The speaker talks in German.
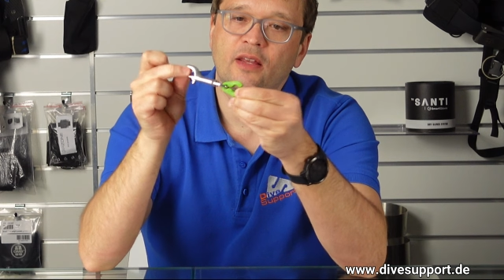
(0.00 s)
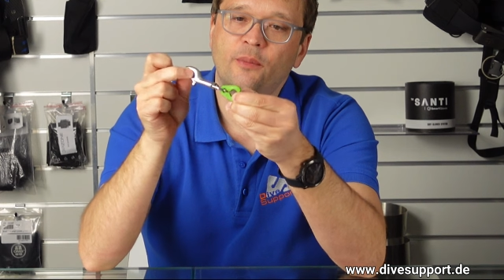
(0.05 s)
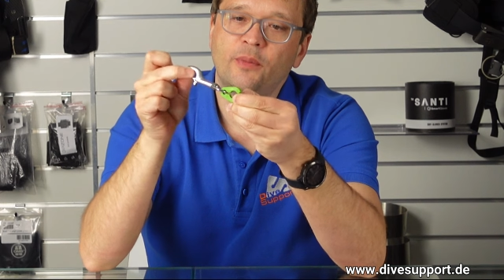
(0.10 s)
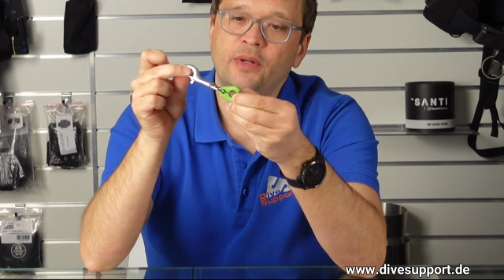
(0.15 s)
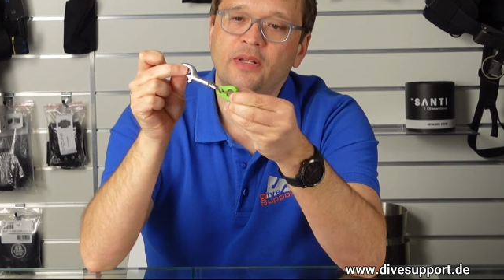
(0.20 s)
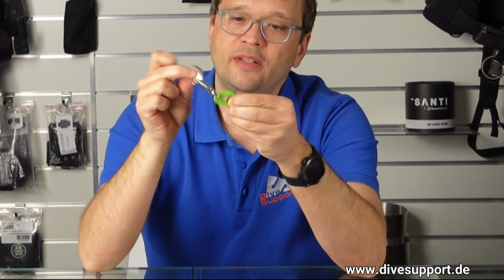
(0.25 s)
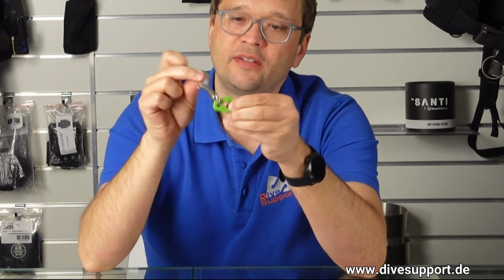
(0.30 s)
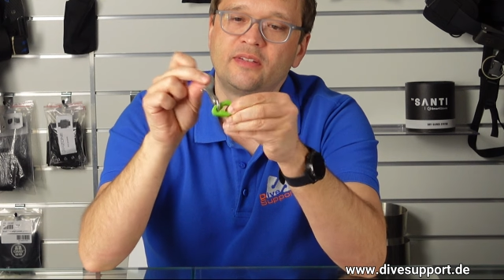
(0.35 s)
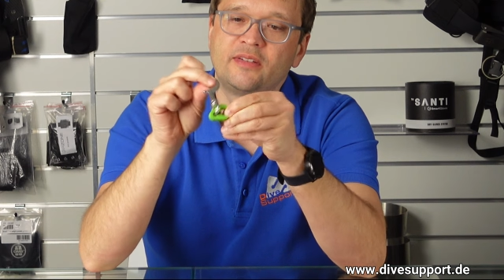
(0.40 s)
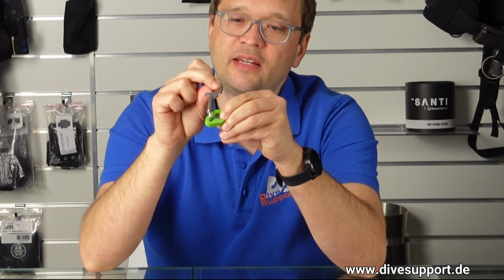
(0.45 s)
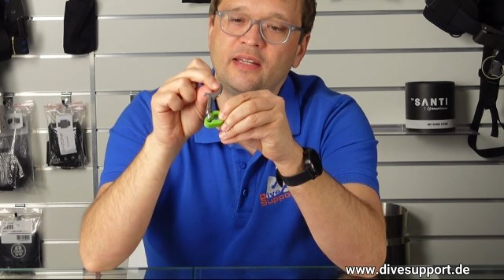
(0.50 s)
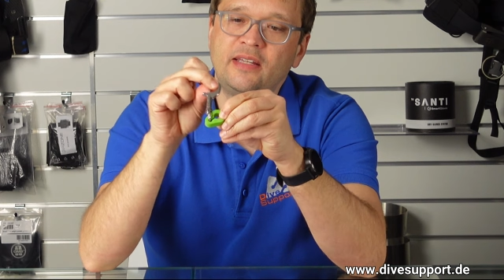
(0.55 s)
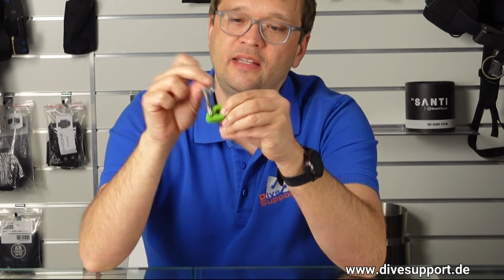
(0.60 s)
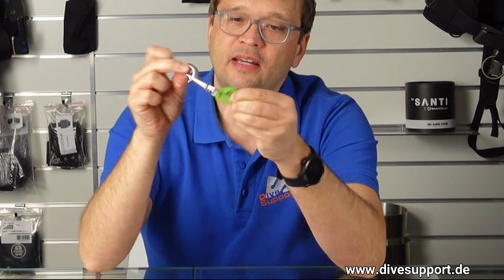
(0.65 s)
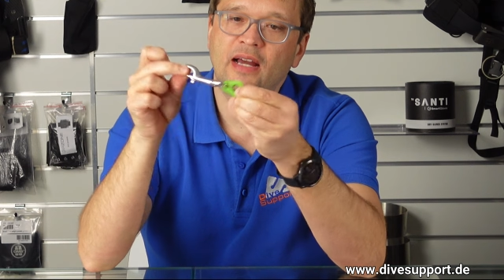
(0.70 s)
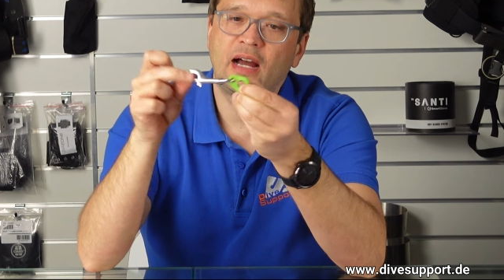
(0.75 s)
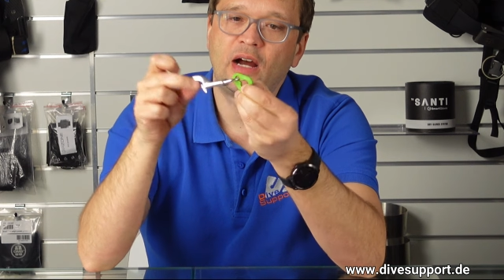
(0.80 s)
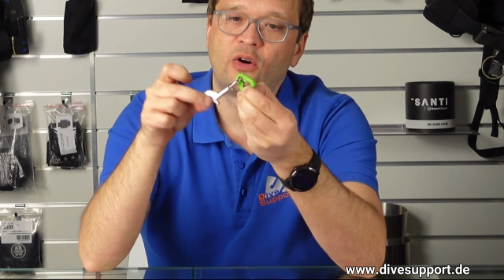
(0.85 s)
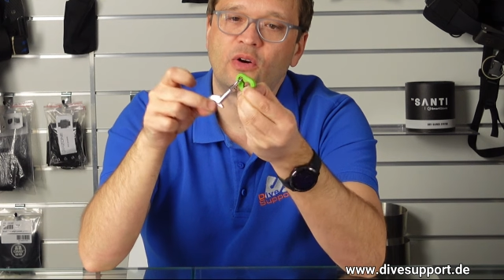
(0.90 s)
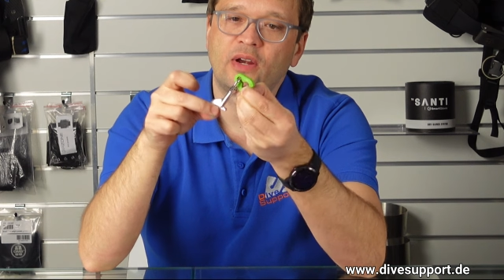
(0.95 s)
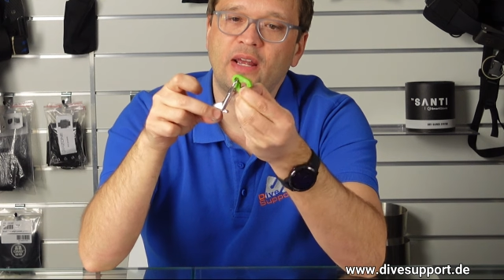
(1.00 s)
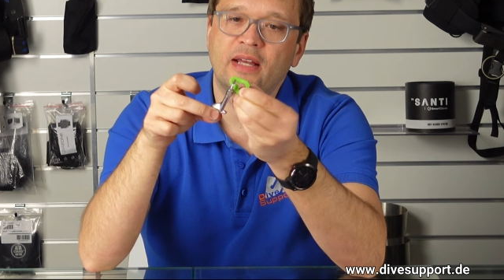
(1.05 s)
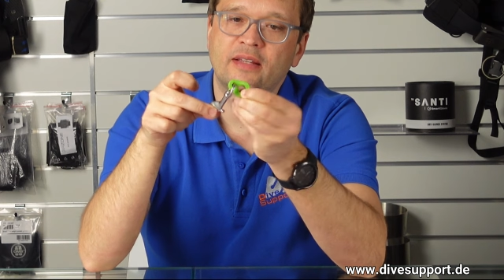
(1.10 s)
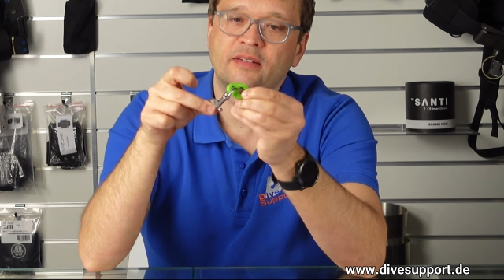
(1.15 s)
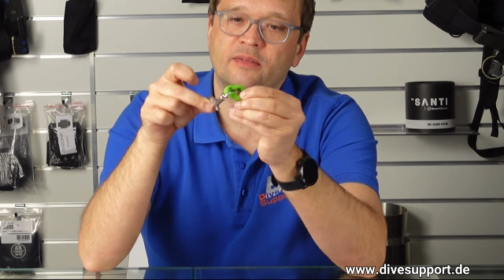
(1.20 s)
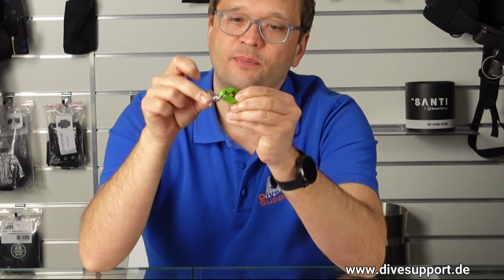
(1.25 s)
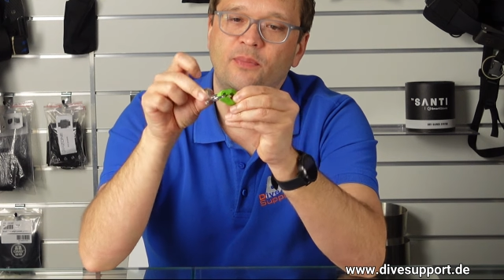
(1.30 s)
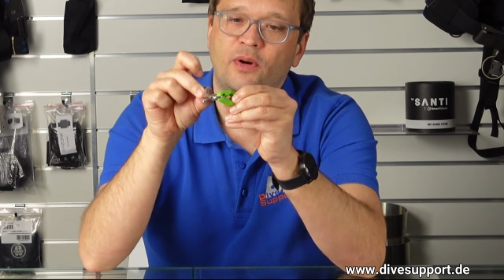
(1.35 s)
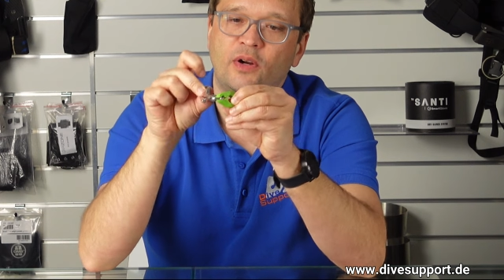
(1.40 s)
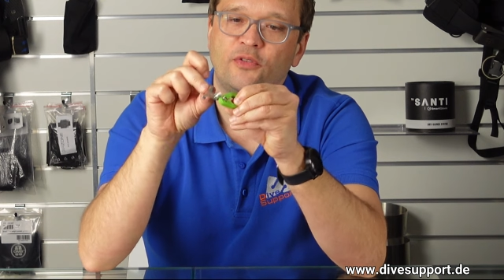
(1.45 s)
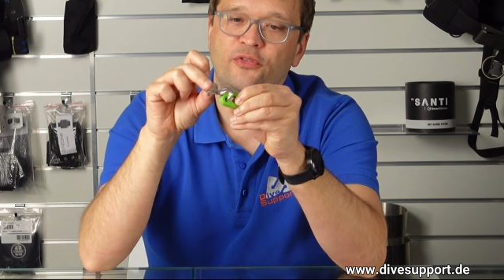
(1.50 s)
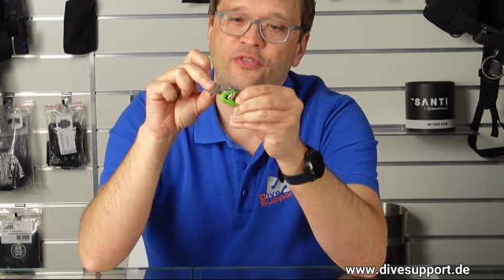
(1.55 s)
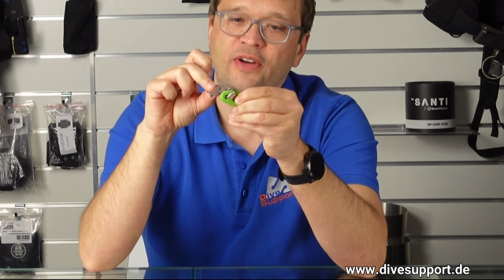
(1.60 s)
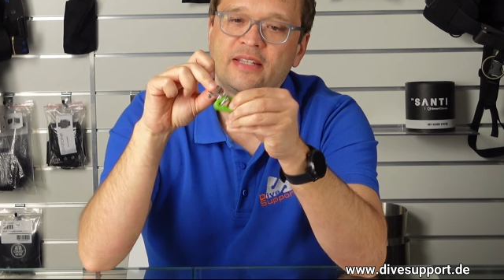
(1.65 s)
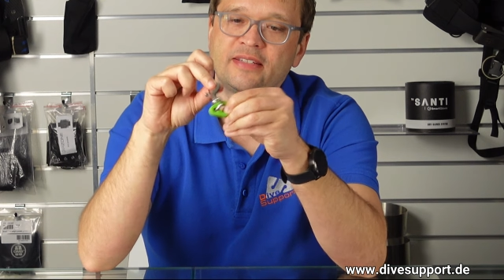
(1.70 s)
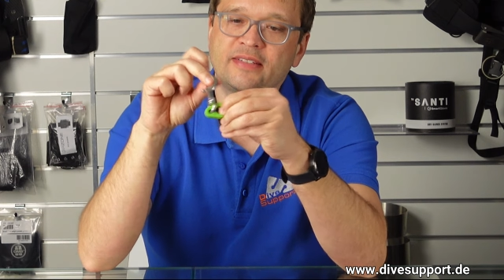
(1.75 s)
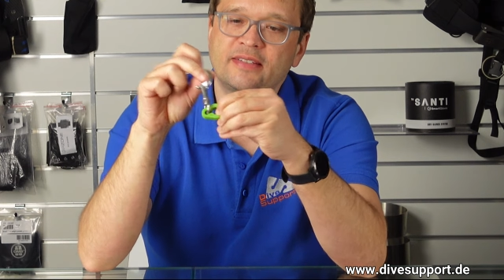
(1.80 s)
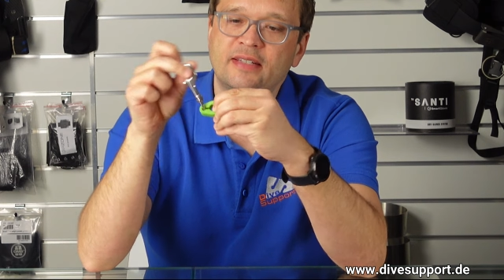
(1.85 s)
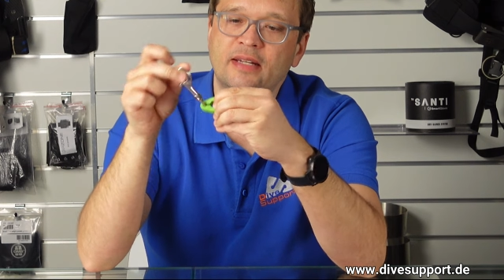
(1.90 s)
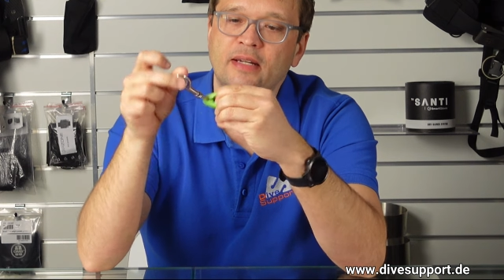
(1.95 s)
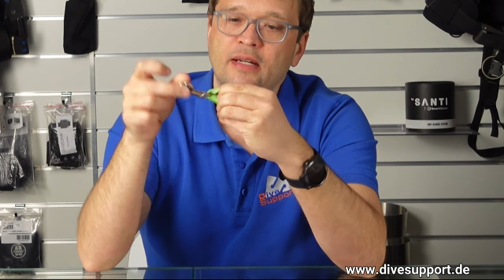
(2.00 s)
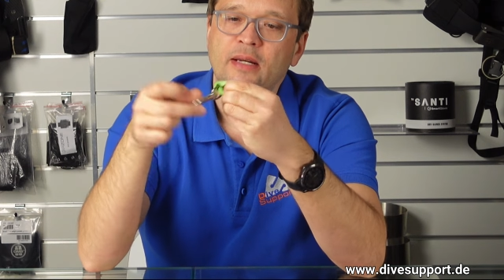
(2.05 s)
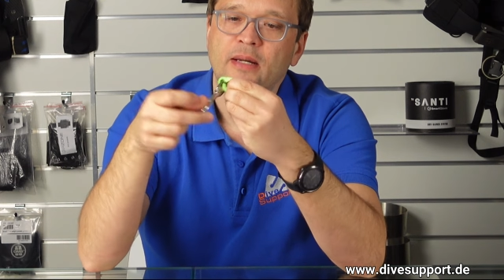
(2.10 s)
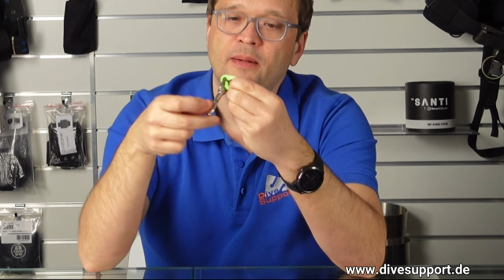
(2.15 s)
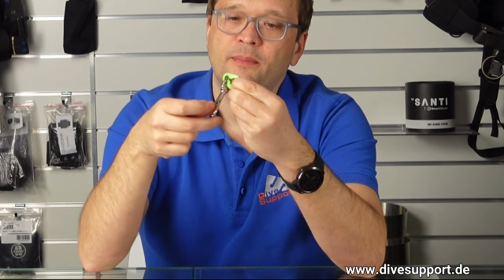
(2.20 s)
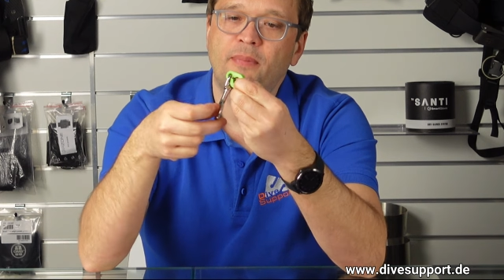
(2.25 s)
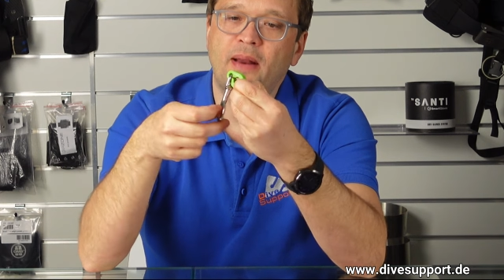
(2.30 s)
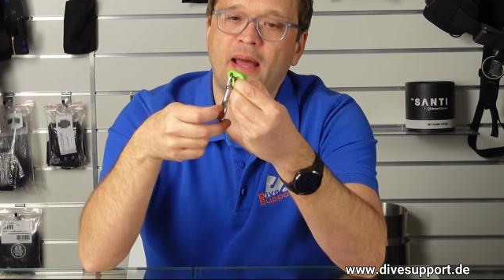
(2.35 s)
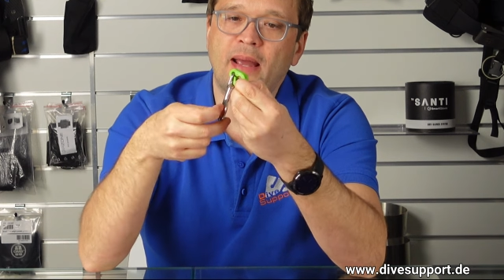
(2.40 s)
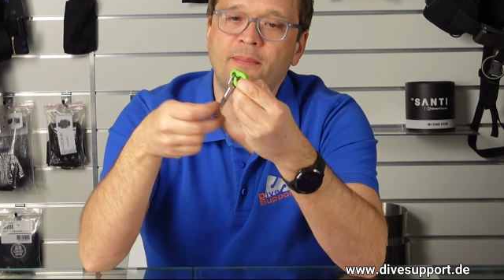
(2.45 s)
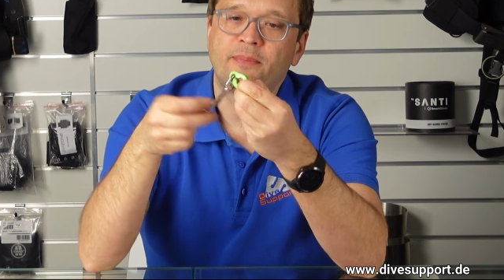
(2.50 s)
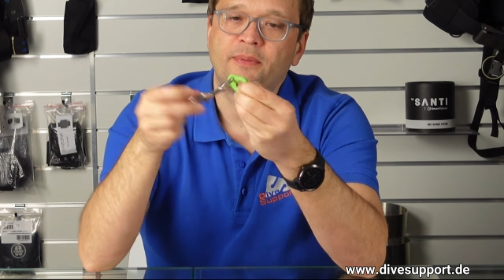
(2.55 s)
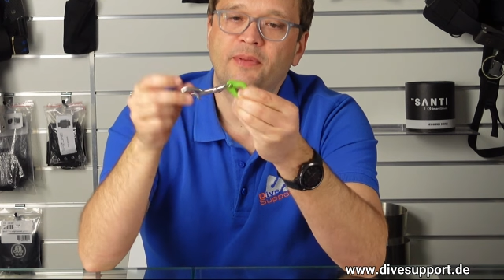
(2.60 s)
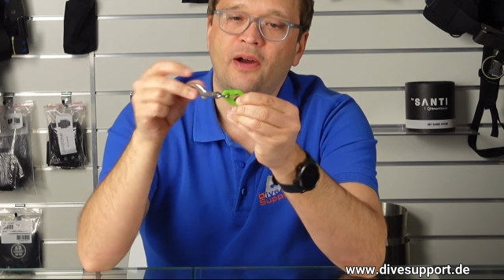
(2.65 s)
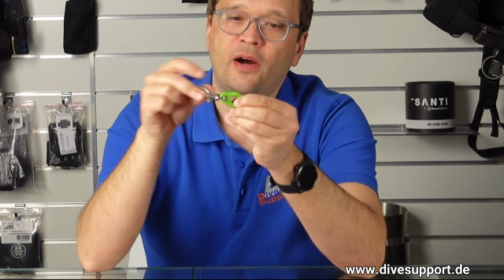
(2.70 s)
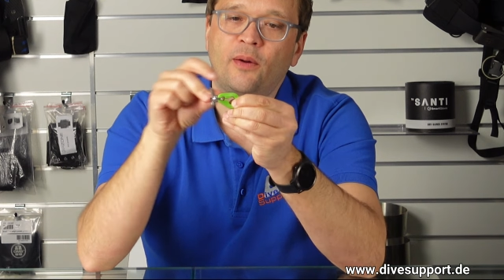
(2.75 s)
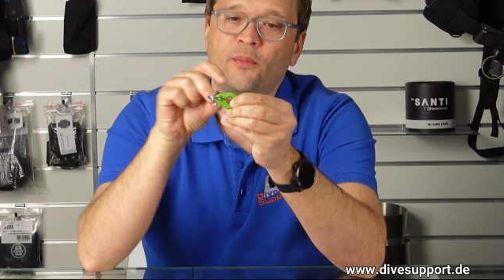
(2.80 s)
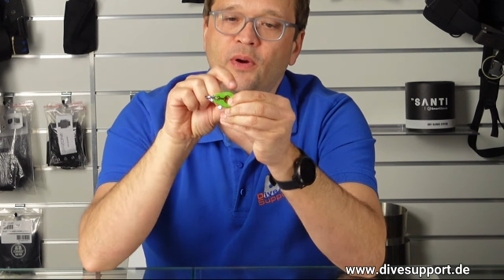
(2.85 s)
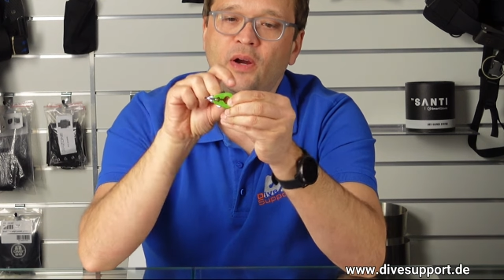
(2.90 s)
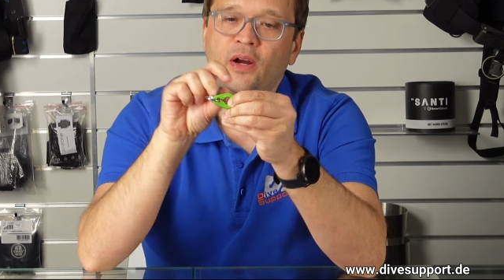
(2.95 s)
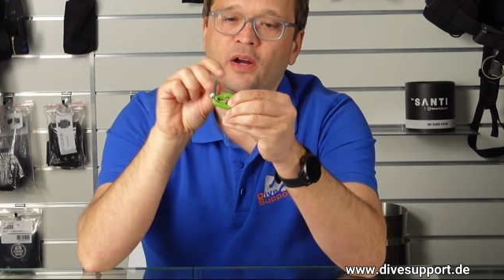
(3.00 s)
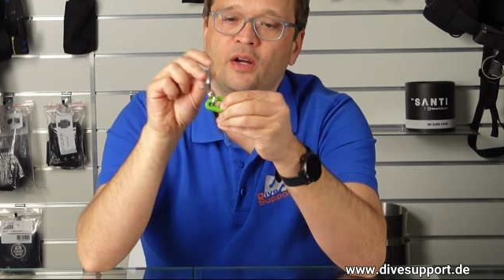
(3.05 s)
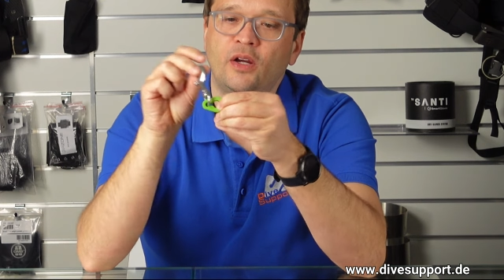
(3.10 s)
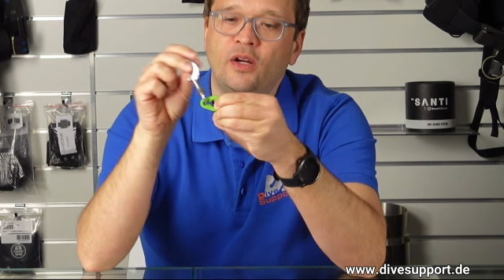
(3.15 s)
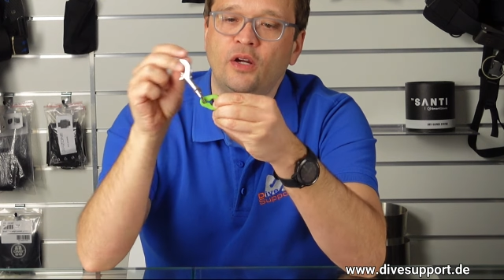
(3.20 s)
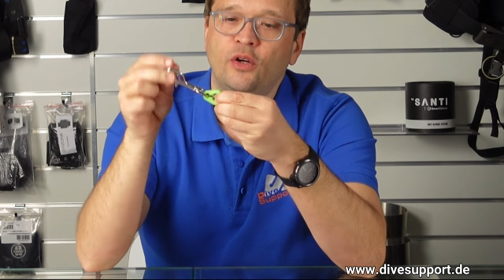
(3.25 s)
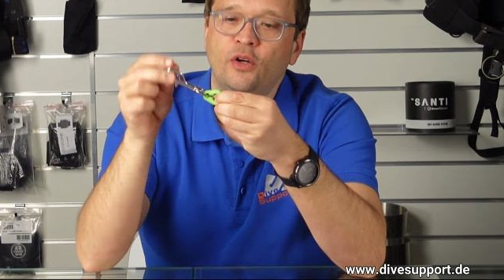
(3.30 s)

Damit ist er hier auch erstmal fest, bleibt aber